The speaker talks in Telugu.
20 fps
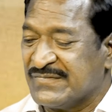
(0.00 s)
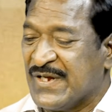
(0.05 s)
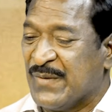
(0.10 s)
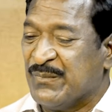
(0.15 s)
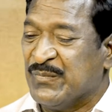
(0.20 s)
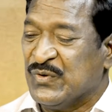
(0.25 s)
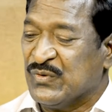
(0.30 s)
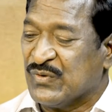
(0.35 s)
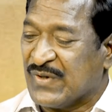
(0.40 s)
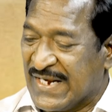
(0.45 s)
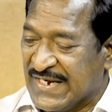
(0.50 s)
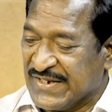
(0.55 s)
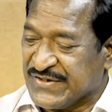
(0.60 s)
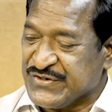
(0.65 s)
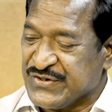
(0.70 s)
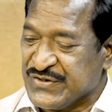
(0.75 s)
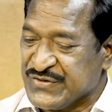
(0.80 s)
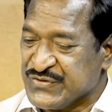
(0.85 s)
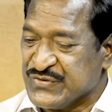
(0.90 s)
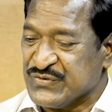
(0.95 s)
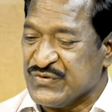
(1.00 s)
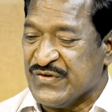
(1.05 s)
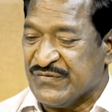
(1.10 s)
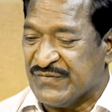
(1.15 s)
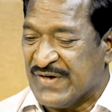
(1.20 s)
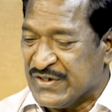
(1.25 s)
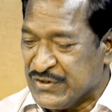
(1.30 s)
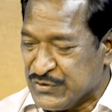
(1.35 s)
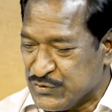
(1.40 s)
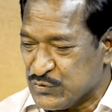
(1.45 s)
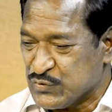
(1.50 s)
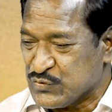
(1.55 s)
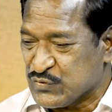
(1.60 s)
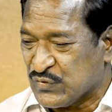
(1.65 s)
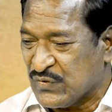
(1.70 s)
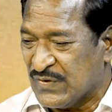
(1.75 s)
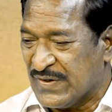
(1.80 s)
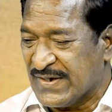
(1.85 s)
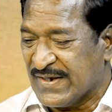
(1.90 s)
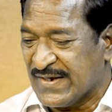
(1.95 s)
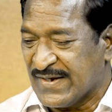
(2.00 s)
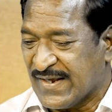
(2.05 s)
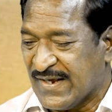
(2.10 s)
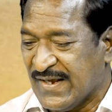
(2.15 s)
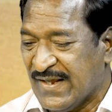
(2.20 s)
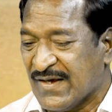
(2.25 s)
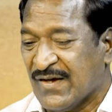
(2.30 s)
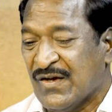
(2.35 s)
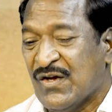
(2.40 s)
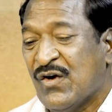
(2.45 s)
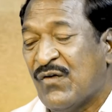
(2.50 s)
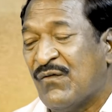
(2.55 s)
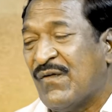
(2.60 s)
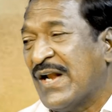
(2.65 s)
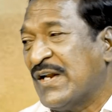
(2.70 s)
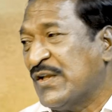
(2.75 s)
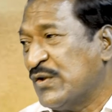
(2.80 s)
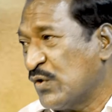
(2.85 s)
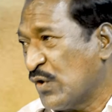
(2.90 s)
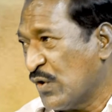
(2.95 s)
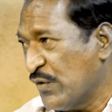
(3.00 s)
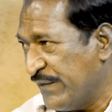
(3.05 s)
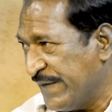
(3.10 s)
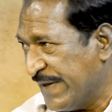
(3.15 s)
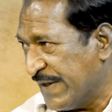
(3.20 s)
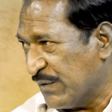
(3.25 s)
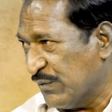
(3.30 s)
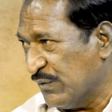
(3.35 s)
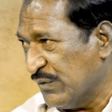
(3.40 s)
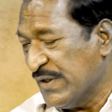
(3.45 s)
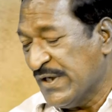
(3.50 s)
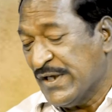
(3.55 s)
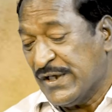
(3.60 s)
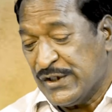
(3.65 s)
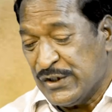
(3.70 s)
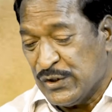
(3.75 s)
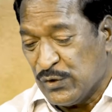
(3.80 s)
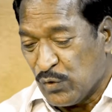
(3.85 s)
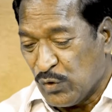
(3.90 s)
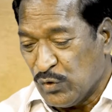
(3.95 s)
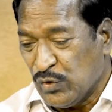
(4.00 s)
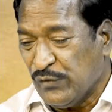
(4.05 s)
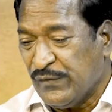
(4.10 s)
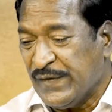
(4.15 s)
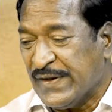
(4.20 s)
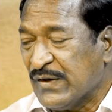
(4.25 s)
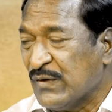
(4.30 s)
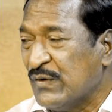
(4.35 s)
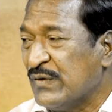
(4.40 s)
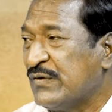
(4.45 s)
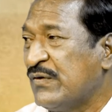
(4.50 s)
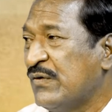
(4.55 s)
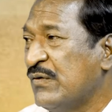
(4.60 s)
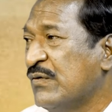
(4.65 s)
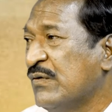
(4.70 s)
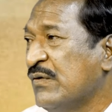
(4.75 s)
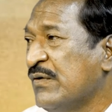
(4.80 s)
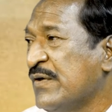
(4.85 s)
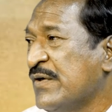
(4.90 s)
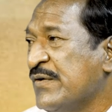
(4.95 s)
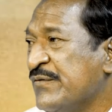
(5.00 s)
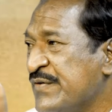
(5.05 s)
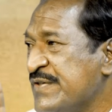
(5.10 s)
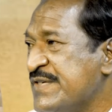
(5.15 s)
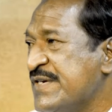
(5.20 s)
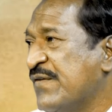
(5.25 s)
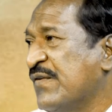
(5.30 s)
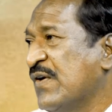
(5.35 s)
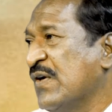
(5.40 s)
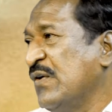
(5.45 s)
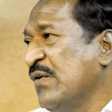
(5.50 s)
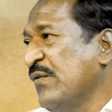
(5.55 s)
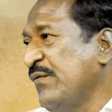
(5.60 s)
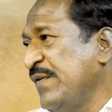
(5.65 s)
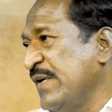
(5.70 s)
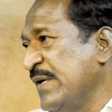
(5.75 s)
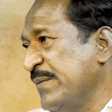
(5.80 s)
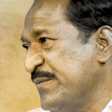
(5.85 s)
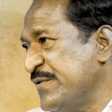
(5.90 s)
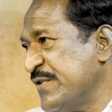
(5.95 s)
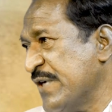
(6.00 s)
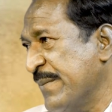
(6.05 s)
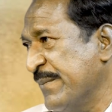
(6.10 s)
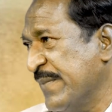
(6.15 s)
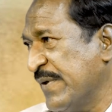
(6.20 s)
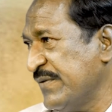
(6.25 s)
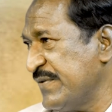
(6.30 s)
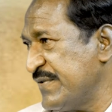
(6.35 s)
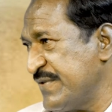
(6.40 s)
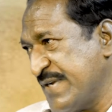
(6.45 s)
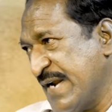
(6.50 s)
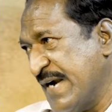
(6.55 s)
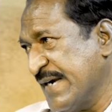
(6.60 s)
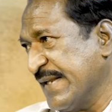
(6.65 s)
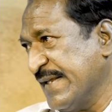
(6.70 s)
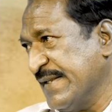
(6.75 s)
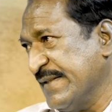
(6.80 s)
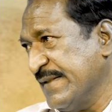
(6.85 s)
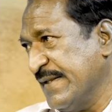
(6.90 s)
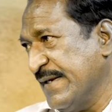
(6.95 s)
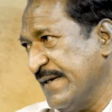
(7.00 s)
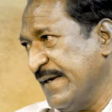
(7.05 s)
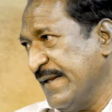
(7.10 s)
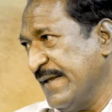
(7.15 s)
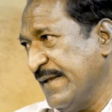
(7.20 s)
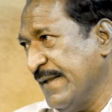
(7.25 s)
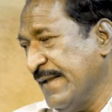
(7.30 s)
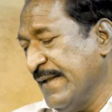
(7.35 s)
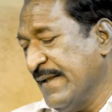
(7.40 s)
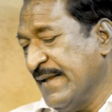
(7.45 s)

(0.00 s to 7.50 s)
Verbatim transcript: డబ్బులు కలెక్షన్స్ ఇవన్నీ చూసుకోవాలి కనుక వాళ్ళది ఒక వింగు ఈ రెండు వింగులతో విజయవాడలో ఫిలిం ఛాంబర్ స్టార్ట్ అయిందండి